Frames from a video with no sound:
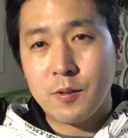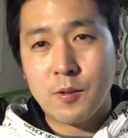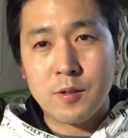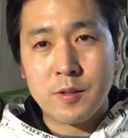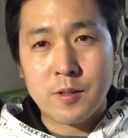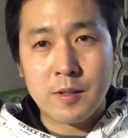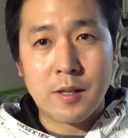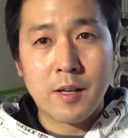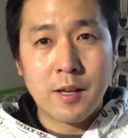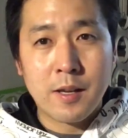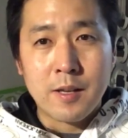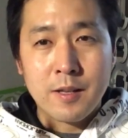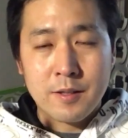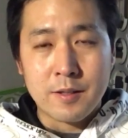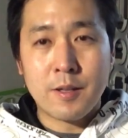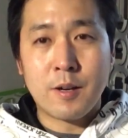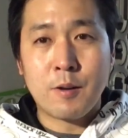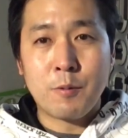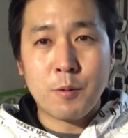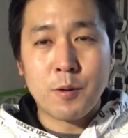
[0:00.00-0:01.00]
거지.
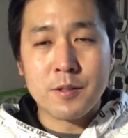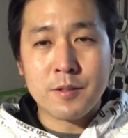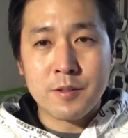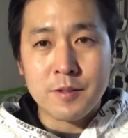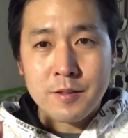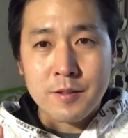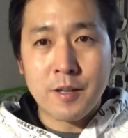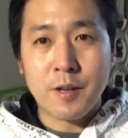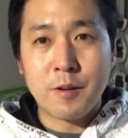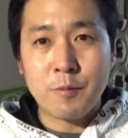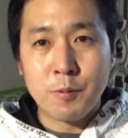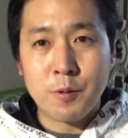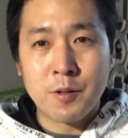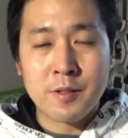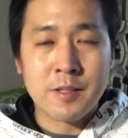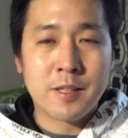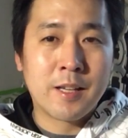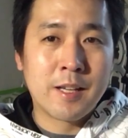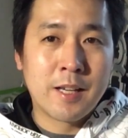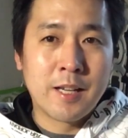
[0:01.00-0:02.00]
스타워즈는
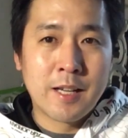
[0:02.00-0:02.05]
스타워즈.